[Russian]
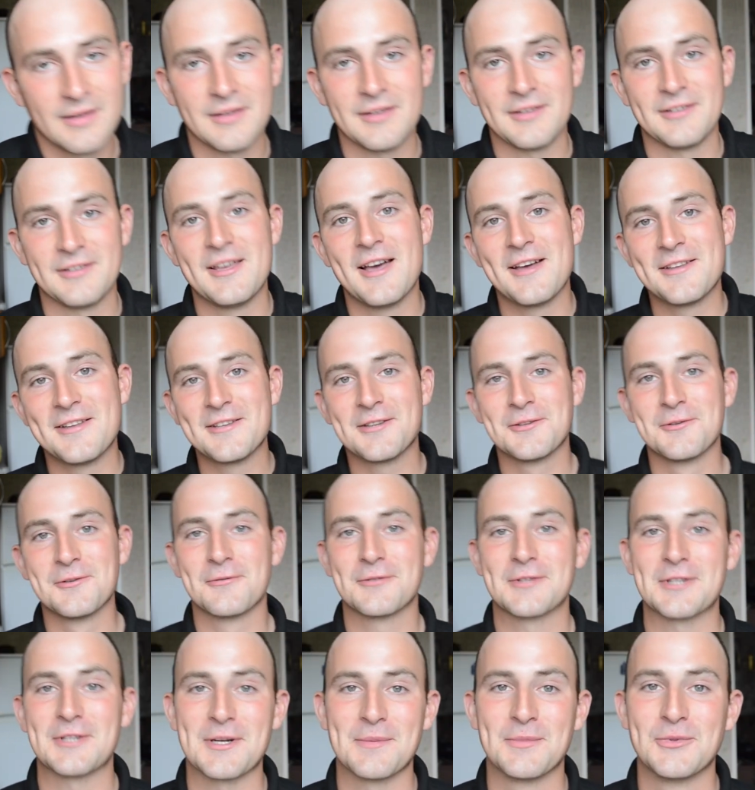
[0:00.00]
Я еду
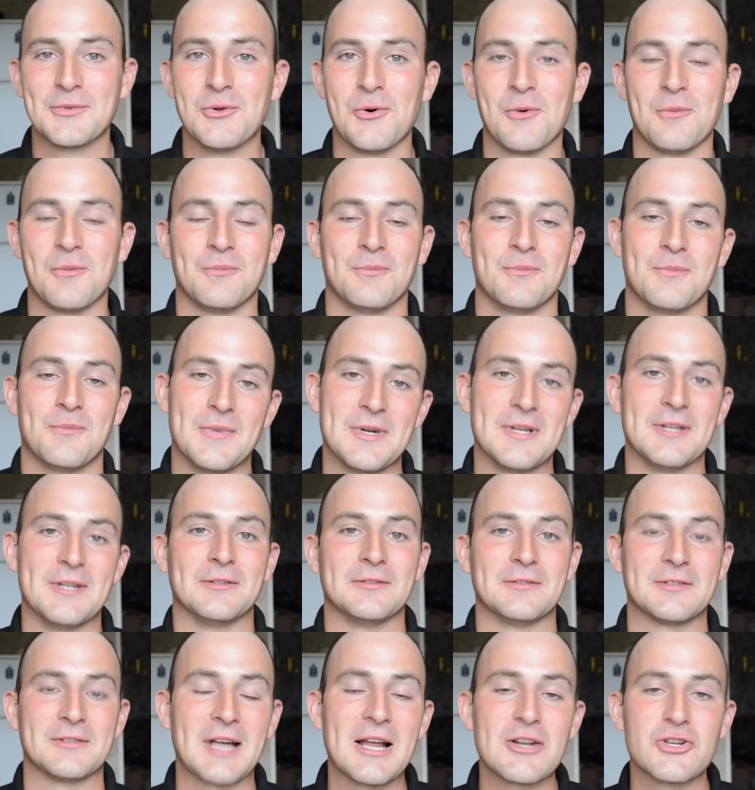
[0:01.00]
в трэп-дом.
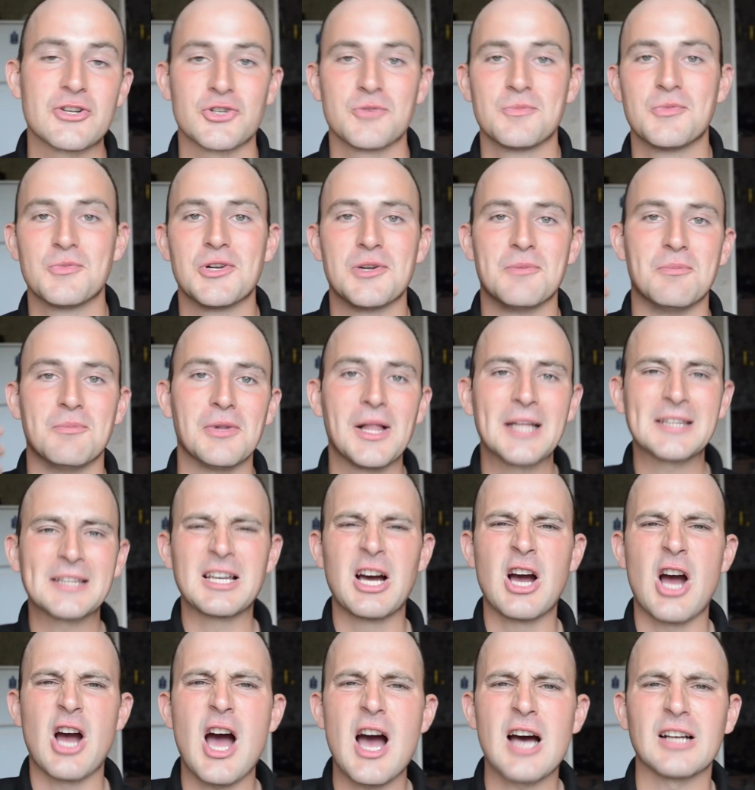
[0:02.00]
Блин, раньше были
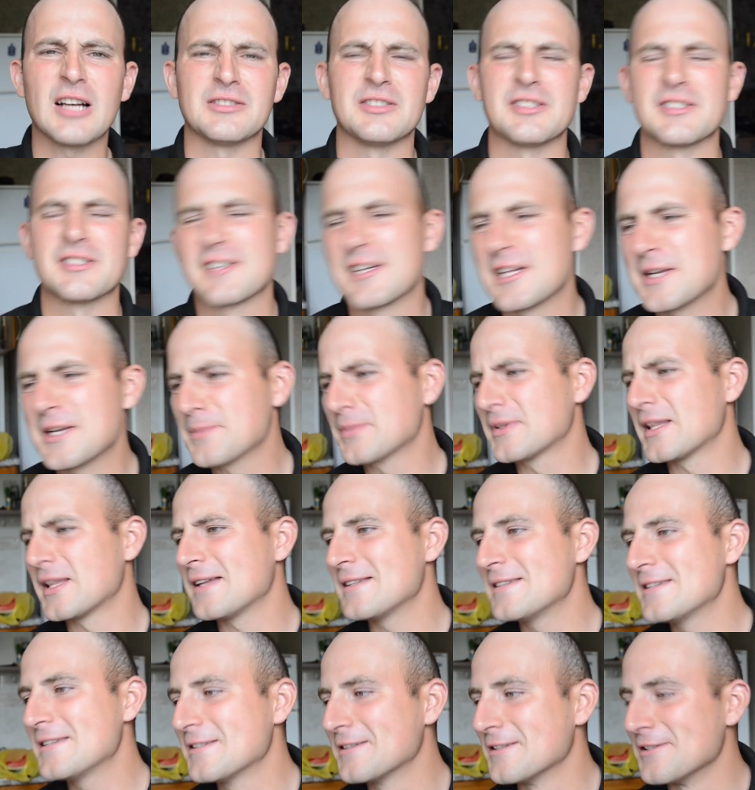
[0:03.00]
бладхаты,
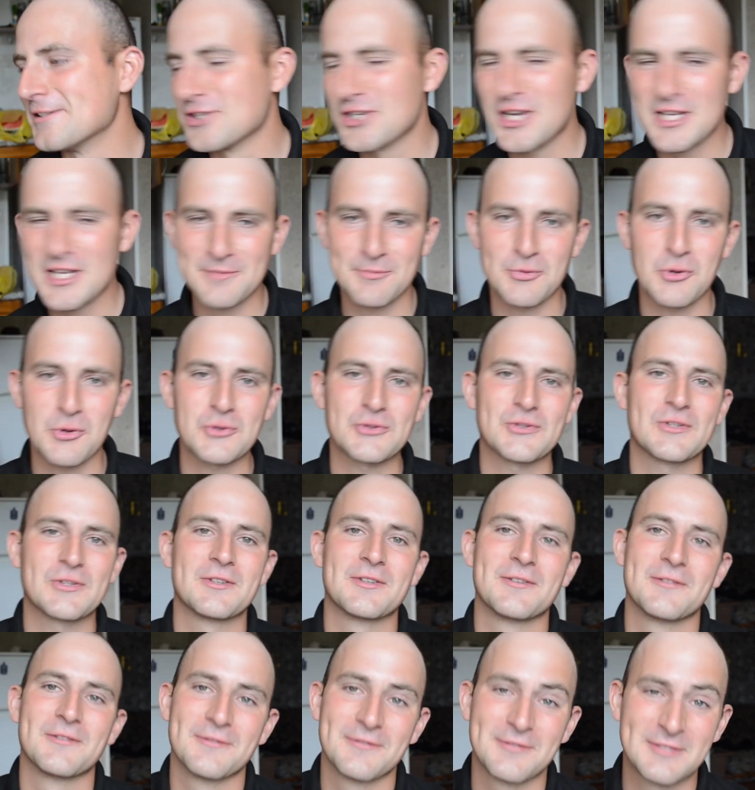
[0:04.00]
скриптониты. Сейчас
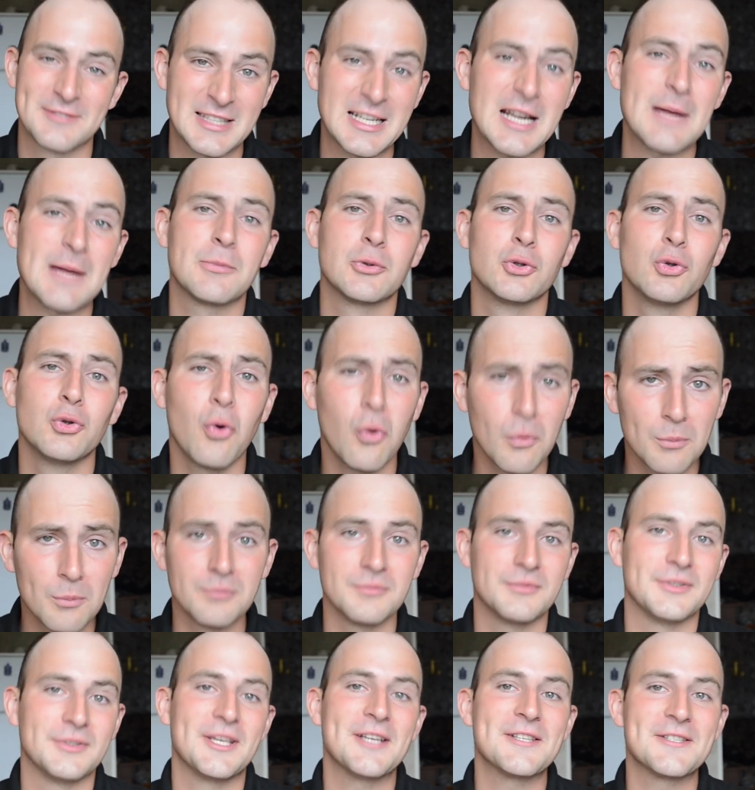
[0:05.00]
просто в
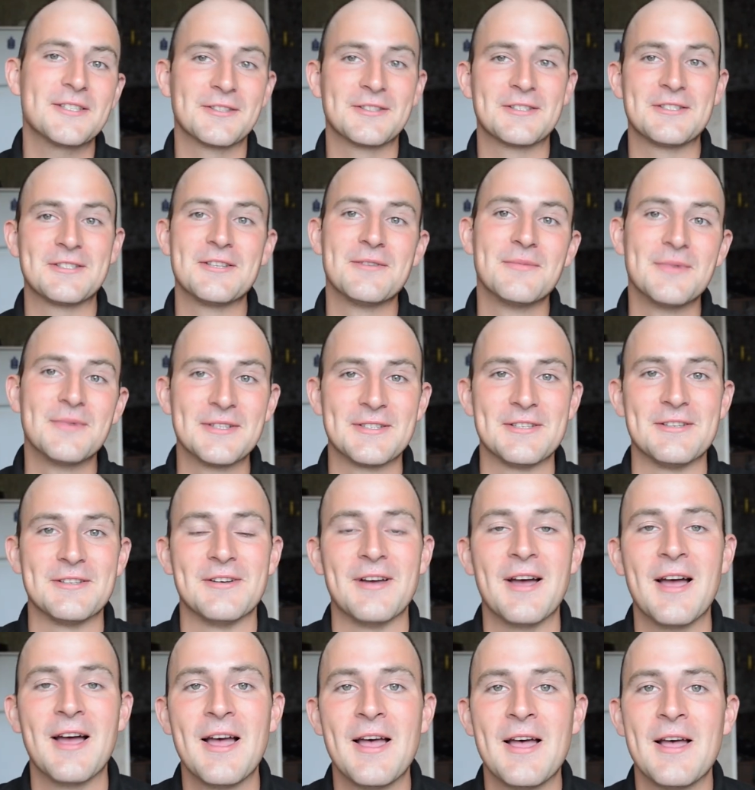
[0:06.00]
трэп-дом ездит
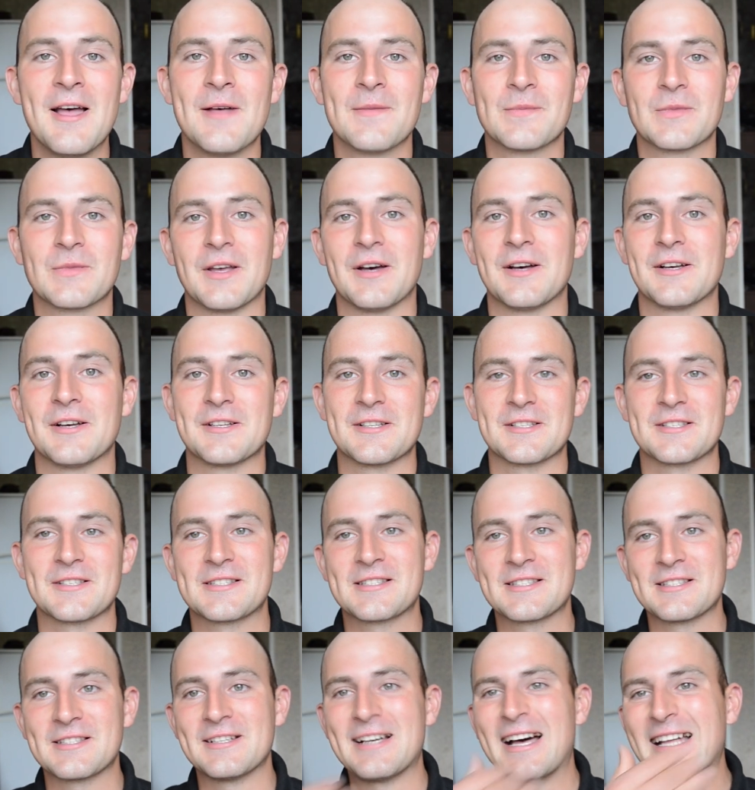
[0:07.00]
Тибати э,
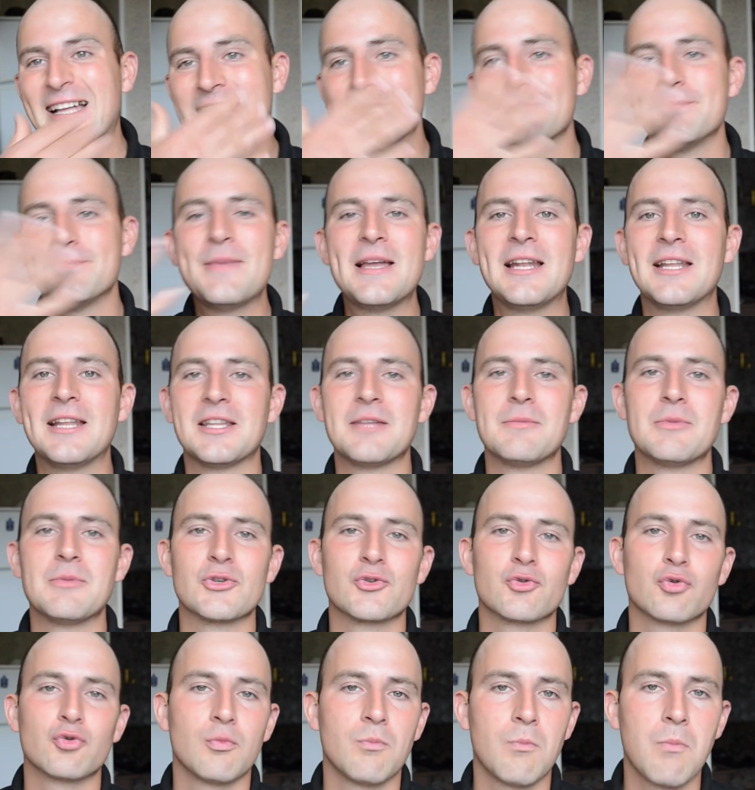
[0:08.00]
с отбеленными
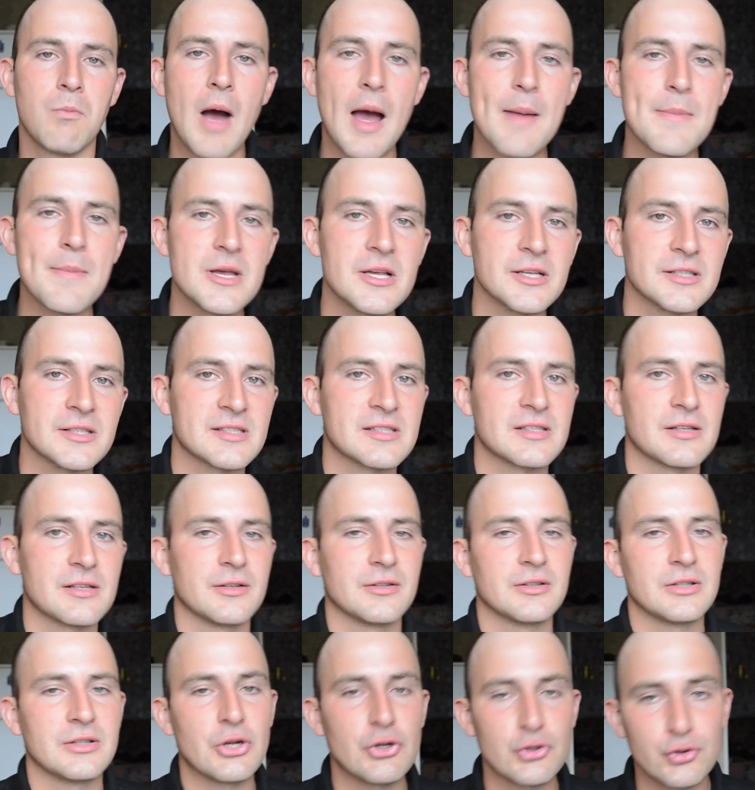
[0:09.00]
зубами, с
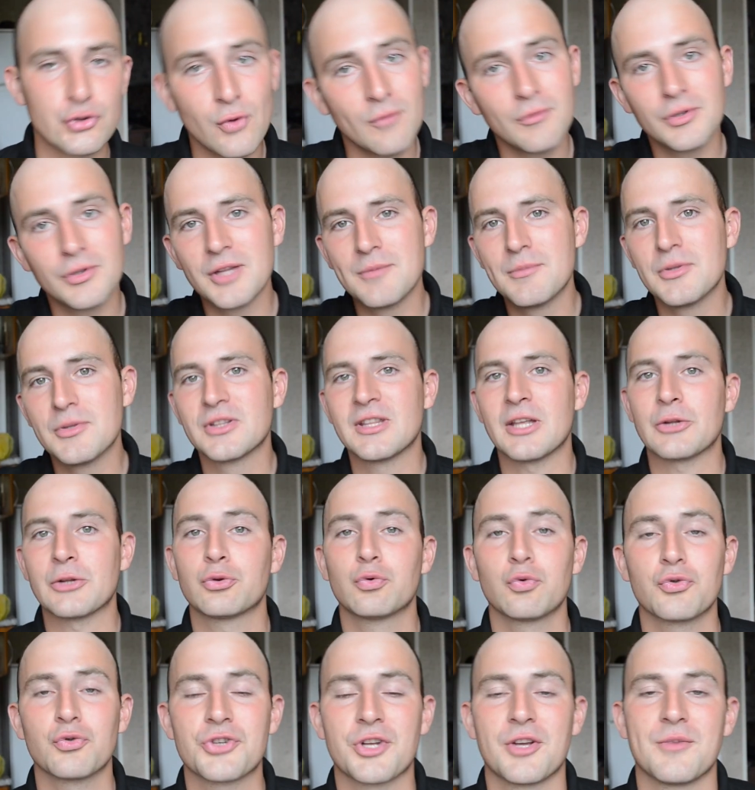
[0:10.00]
нарисованными
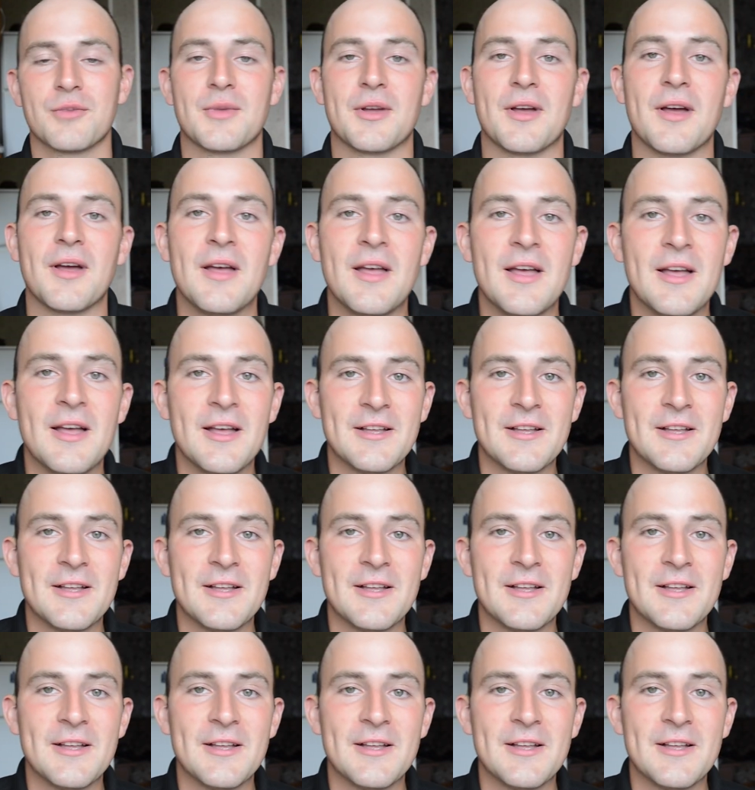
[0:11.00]
татушками.